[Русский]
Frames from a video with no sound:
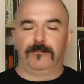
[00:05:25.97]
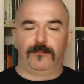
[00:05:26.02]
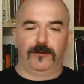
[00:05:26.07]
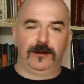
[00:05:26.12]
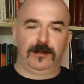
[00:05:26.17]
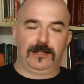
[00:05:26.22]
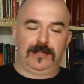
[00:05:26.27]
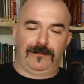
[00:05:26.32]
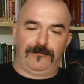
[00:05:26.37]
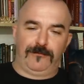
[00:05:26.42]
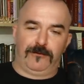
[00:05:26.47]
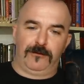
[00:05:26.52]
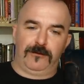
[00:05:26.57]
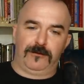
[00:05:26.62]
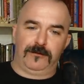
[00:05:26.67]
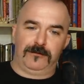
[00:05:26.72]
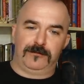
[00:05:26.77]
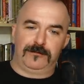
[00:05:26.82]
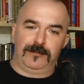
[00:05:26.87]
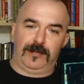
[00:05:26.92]
Более
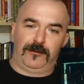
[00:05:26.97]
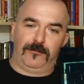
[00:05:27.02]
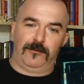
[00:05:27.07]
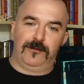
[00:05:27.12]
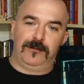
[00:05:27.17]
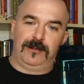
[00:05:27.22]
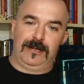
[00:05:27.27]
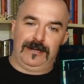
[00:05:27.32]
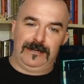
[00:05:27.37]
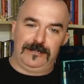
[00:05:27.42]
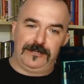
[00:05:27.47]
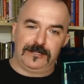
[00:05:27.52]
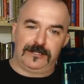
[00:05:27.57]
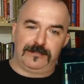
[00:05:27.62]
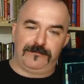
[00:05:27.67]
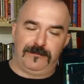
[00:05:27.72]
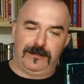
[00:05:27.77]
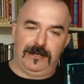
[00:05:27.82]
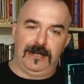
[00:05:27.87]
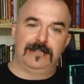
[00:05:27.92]
того, такое
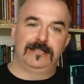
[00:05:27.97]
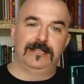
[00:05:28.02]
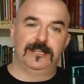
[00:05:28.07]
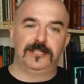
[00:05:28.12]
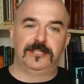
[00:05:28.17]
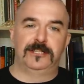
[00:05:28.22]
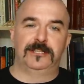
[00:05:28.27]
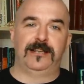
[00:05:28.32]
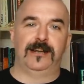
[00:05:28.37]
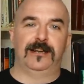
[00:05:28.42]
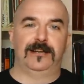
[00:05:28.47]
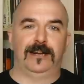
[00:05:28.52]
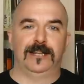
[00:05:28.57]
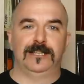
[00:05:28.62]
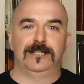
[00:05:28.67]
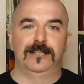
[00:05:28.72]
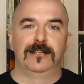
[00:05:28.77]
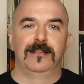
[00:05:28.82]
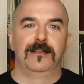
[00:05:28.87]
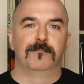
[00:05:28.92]
количество одежды как
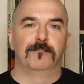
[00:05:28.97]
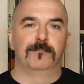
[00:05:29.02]
раз